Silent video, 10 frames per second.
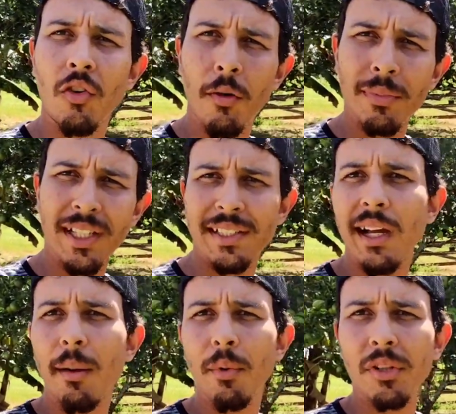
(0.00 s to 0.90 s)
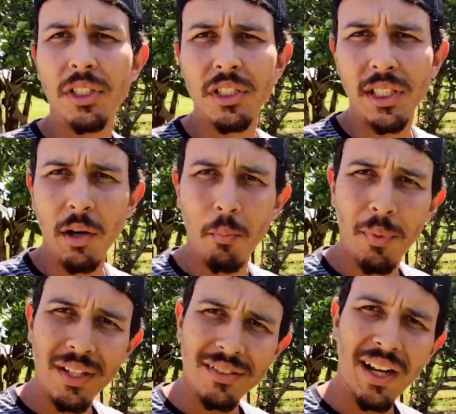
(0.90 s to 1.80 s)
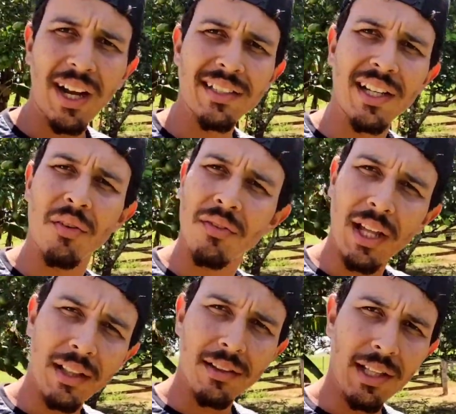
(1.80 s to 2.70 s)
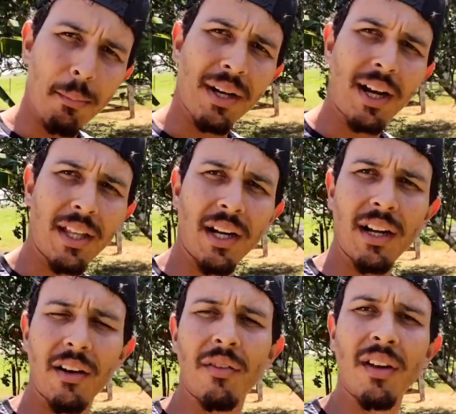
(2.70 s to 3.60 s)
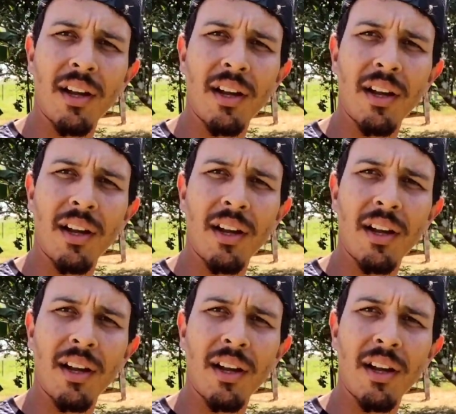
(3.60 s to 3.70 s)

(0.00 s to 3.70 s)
Como vocês sabem, hoje em dia aí, o preço da ração não tá, tá brincadeira não.